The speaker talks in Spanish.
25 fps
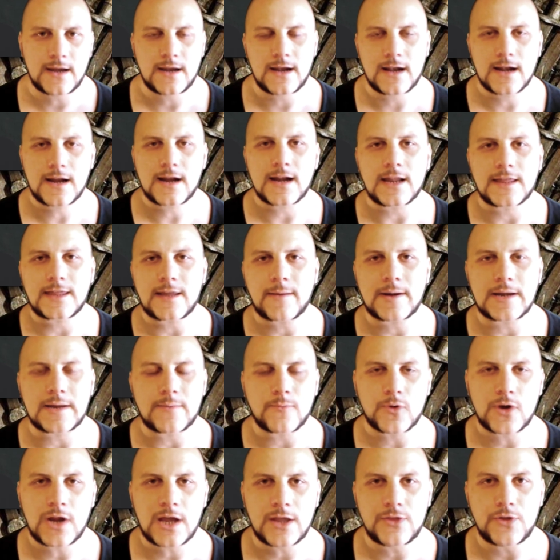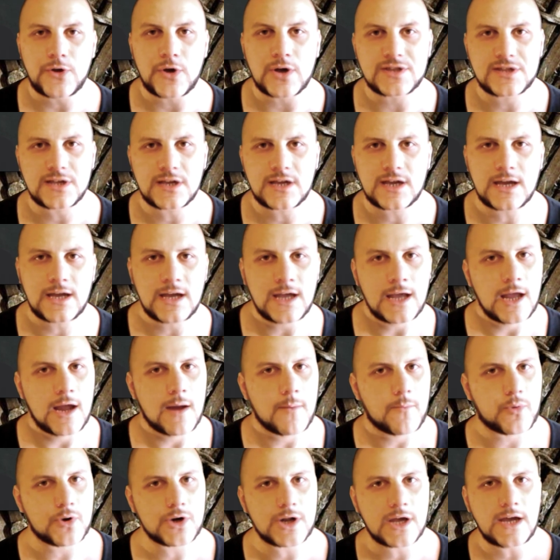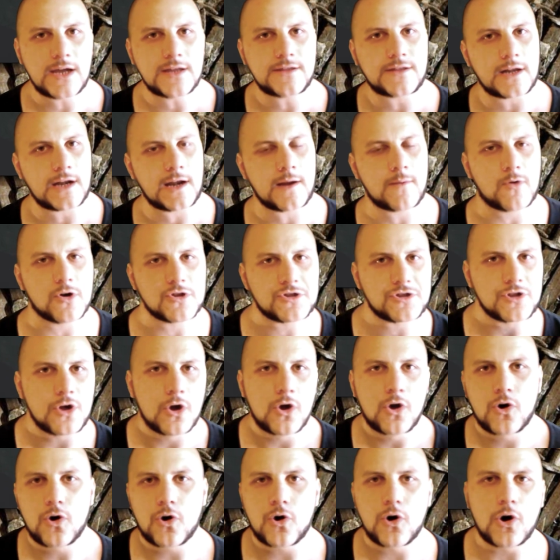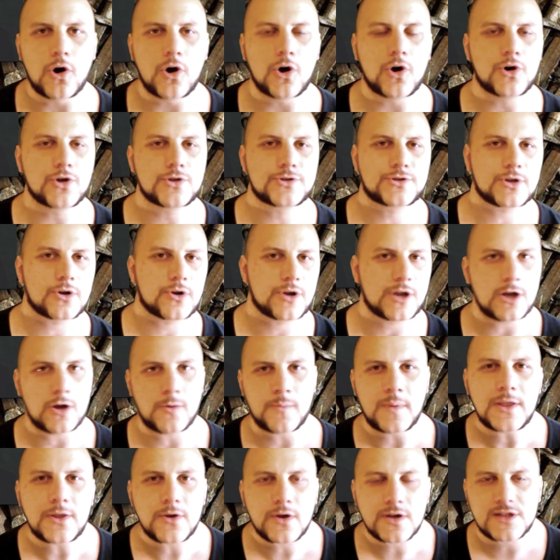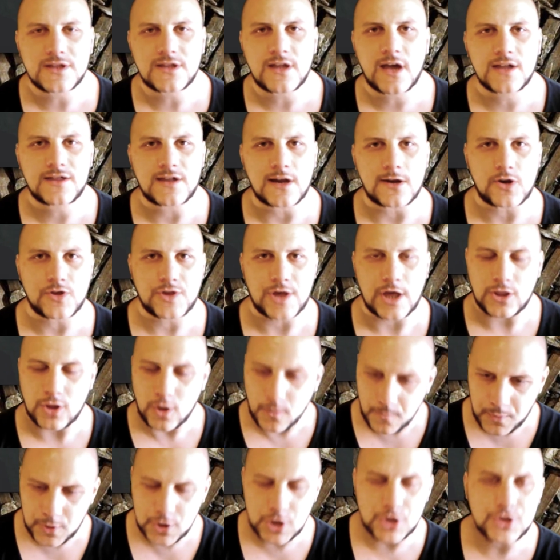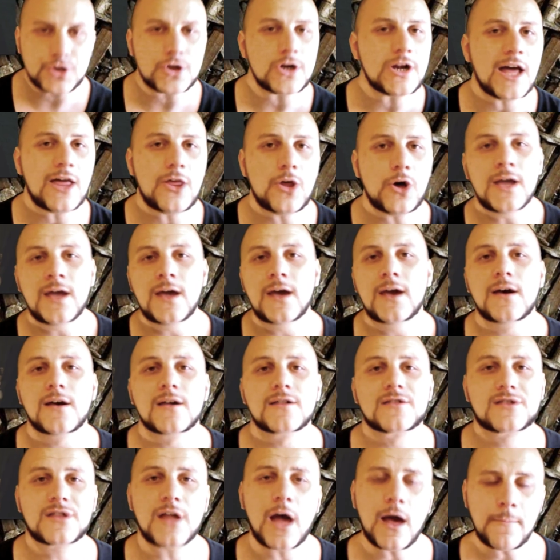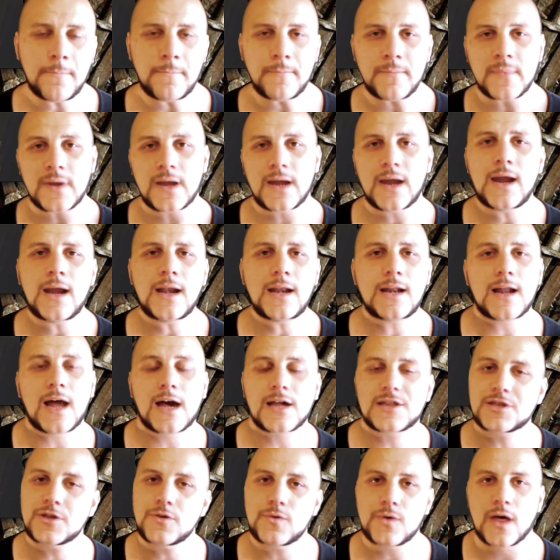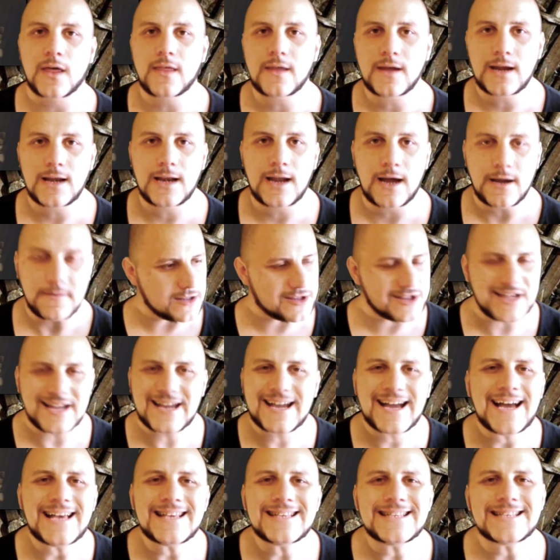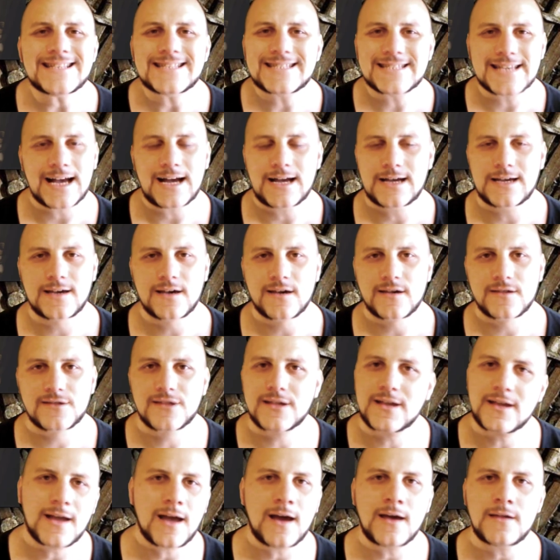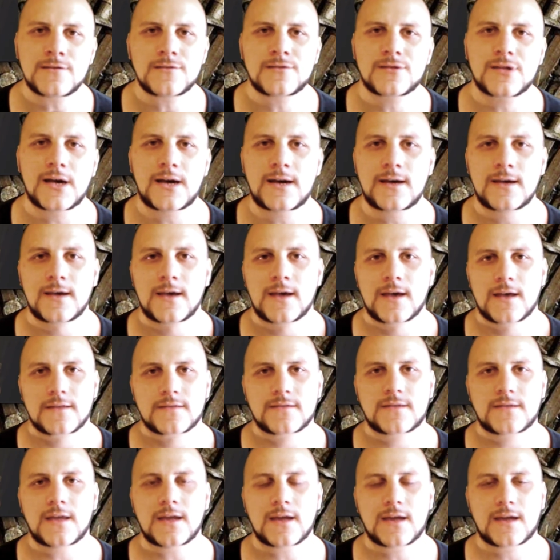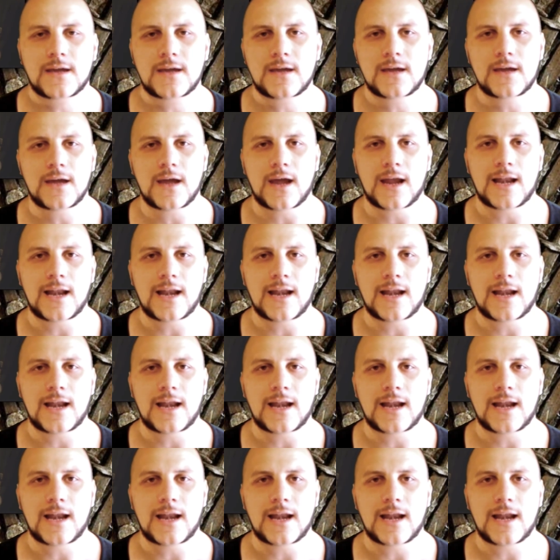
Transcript: el que le está manipulando, así que por ahí tenemos otro kilómetro que se está desarrollando. Por otro lado, Sam en la ciudadela se cansa, se cansa de que el